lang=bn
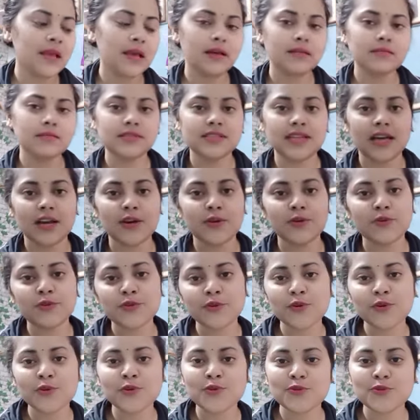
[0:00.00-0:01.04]
জানোই তো
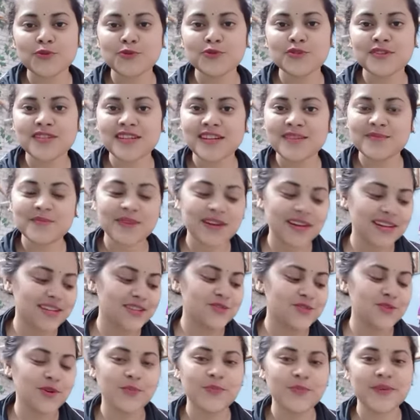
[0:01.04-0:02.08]
কোনো অনুষ্ঠান মানে
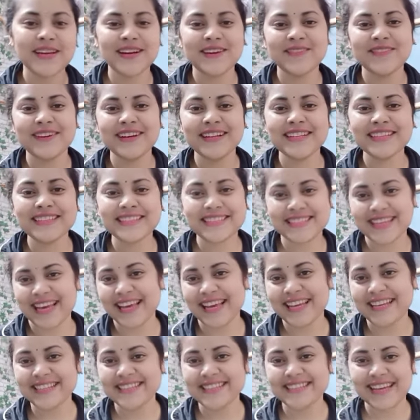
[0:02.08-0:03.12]
শপিং আমার
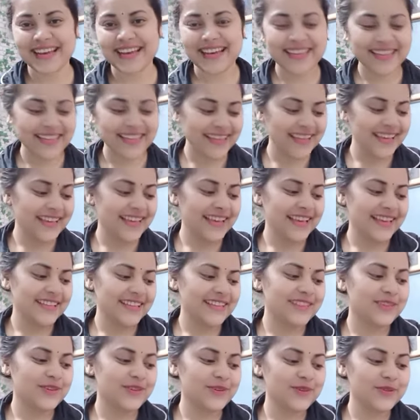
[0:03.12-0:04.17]
চাই চাই
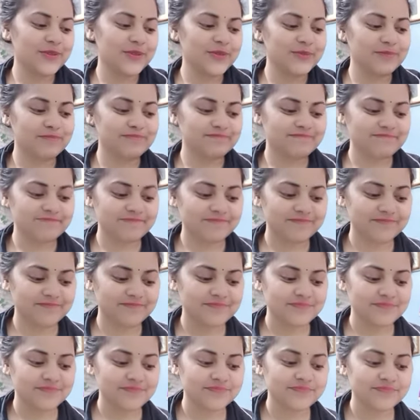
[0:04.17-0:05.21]
তো
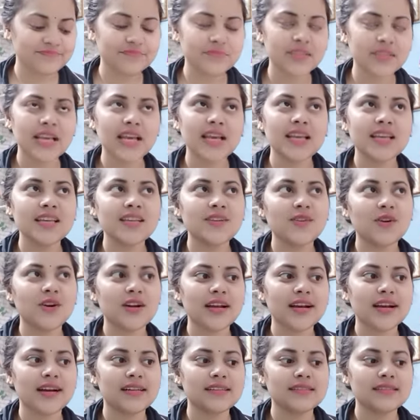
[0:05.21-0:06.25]
এই
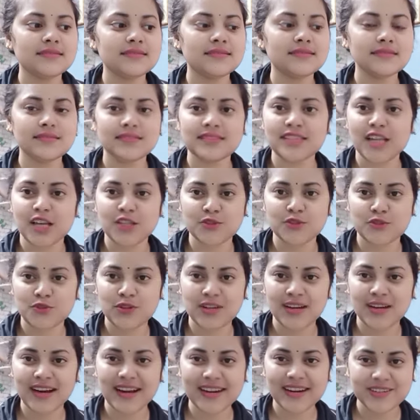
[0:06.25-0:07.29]
কটাকাল সাতশো
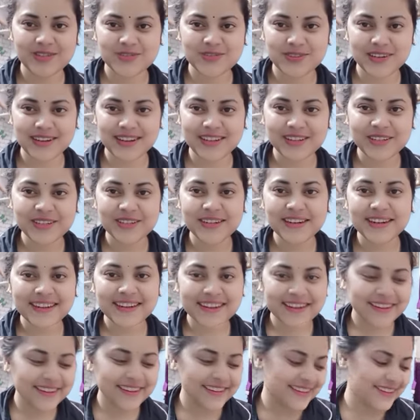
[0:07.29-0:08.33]
টাকা আটশো টাকা
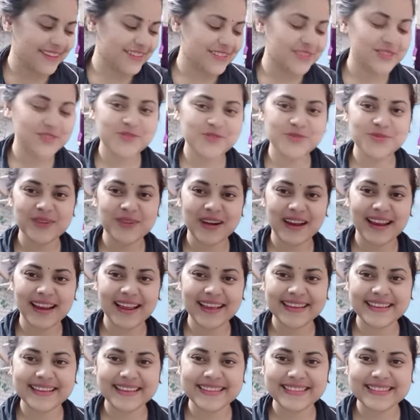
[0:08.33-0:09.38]
চুনা
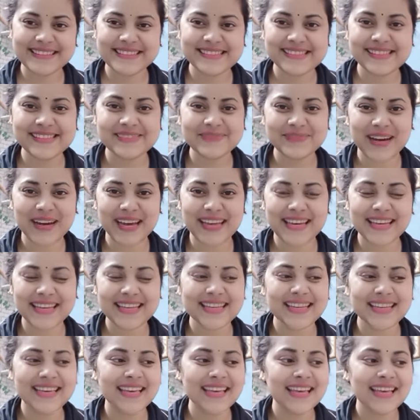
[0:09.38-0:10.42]
লাগিয়ে এসেছি বাইরে
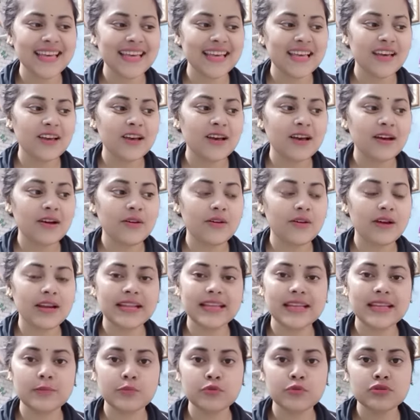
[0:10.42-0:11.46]
গিয়ে ওখানে
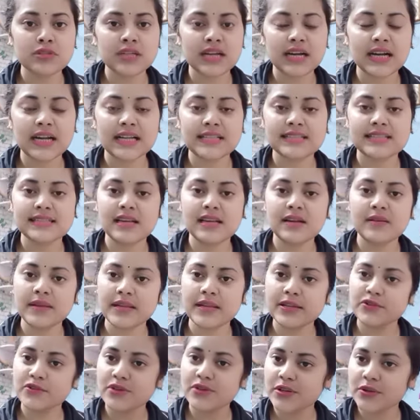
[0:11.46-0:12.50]
গিয়ে ফুচকা খাচ্ছিলাম
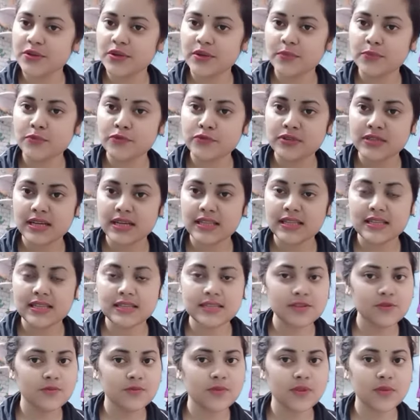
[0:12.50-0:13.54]
একটুখানি ওকে ফুচকা দিয়েছি
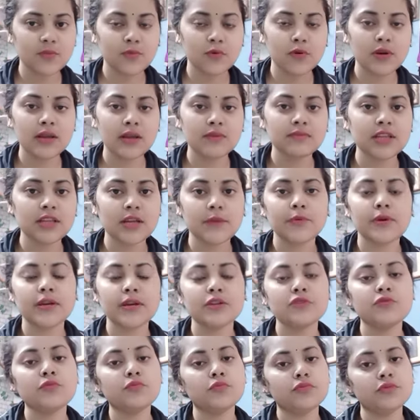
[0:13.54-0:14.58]
তোমাদের বললাম তারপরে
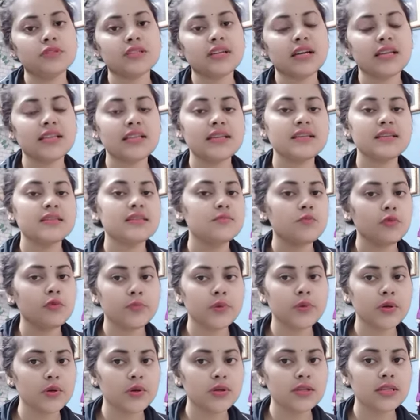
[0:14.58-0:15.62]
একটু ফুচকা দিয়েছি
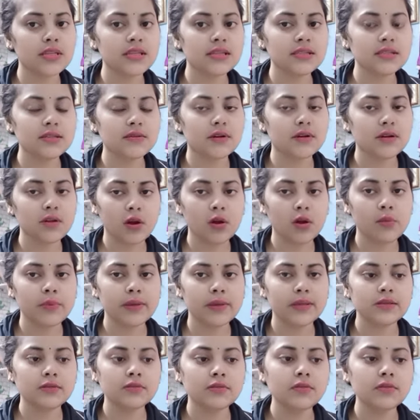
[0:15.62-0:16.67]
বমি করে দিয়েছি ওখানে অল্প একটু